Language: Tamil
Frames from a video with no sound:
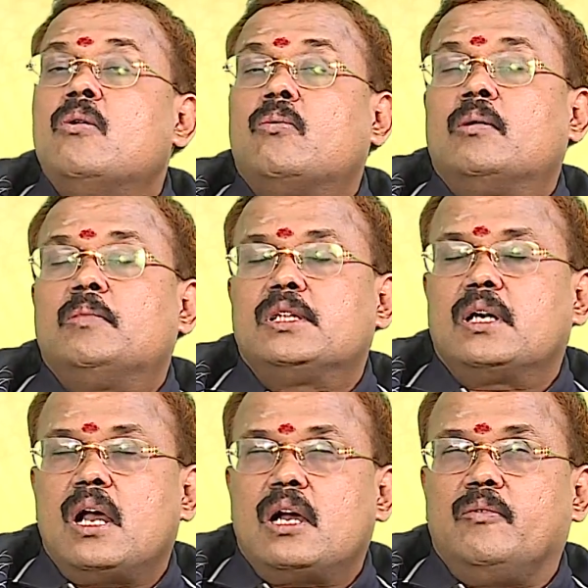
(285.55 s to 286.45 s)

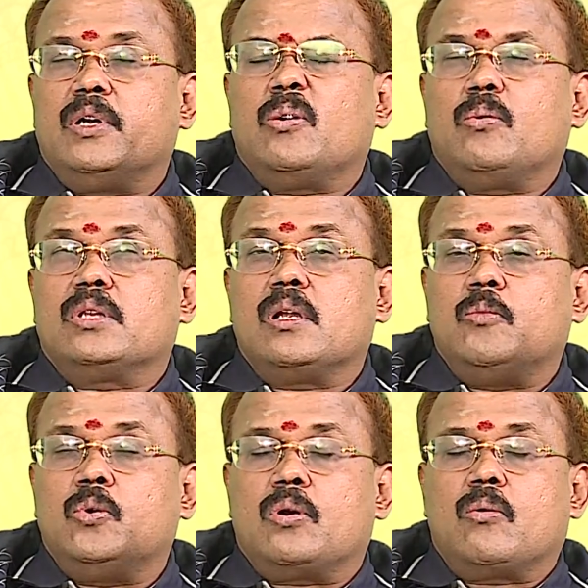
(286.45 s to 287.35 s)
குடும்பத்திற்காக விட்டுக் கொடுத்தல்
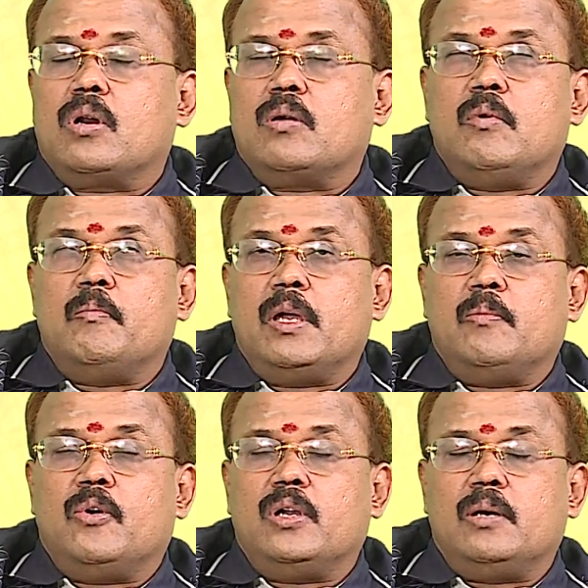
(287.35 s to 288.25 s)
மூன்று குரங்கு
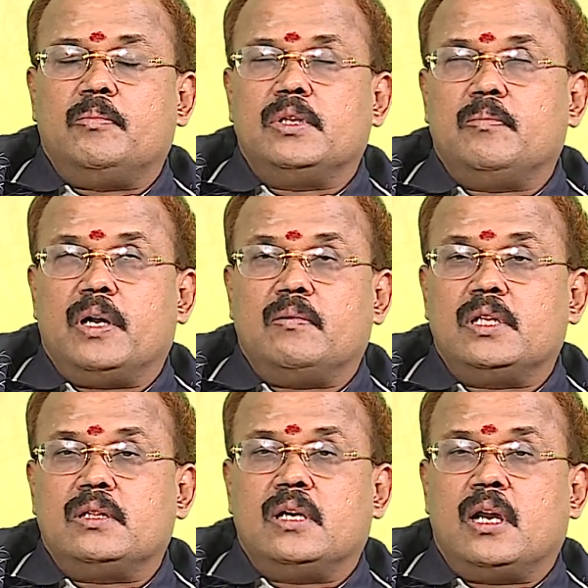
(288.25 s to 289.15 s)
பொம்மையைப் போல இருப்பது பல
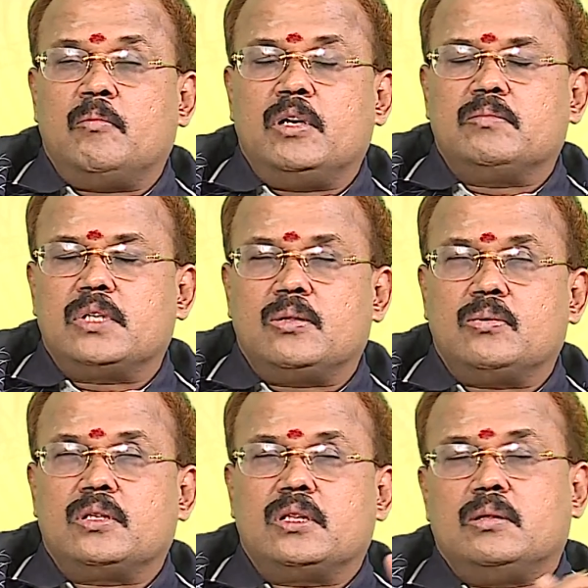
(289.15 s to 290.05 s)
விதத்தில் நன்மையும்
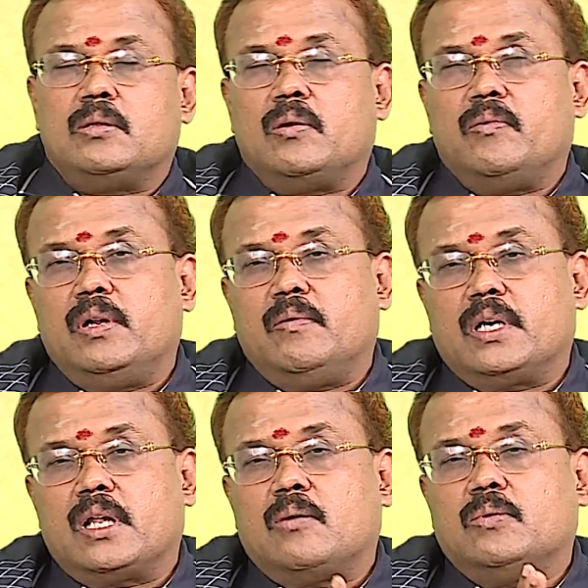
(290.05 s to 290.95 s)
சந்தோஷத்தையும் தரும்
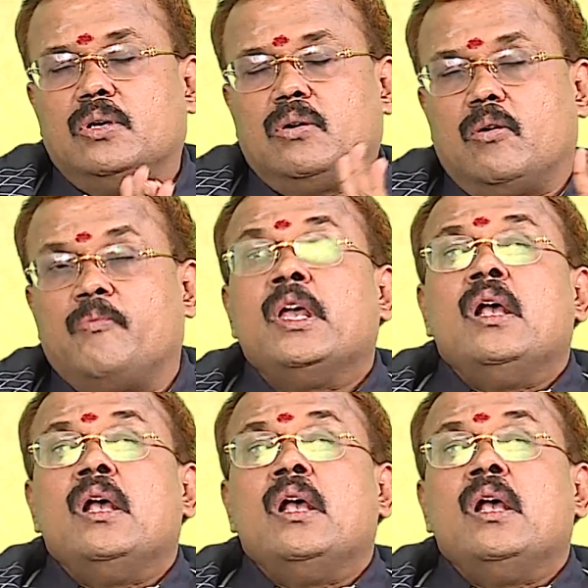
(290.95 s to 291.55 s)
வெளிவட்டார உத்தியோகம்